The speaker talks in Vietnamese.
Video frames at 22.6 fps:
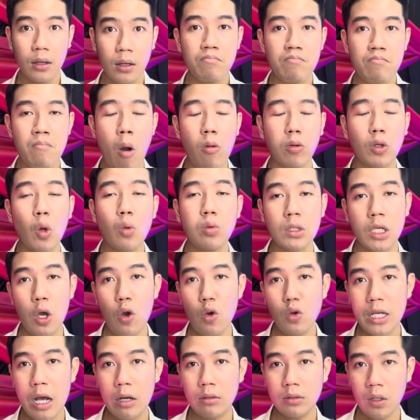Một chút xíu
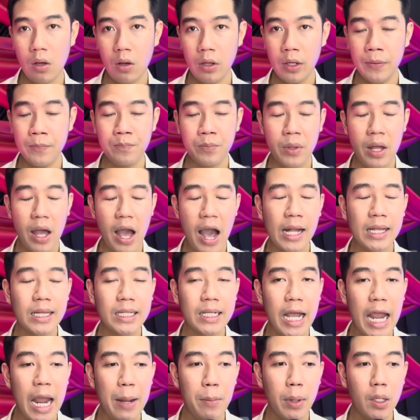sau thôi, anh
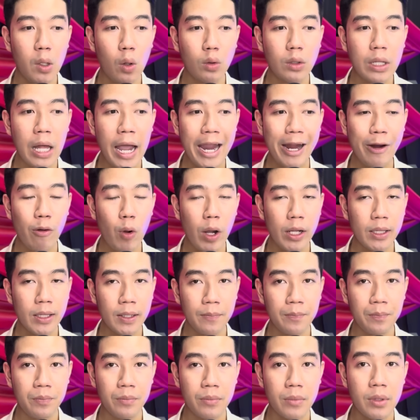nghe bên lỗ tai của anh á,
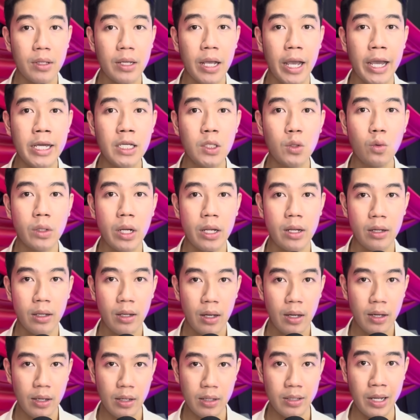nhảy xuống đi,
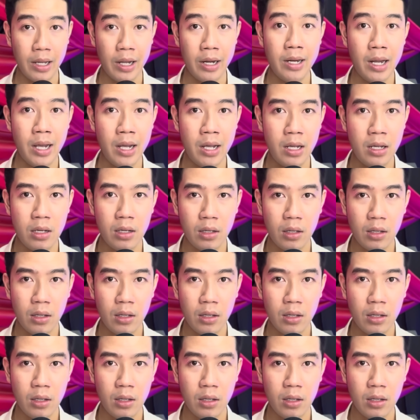nhảy đi,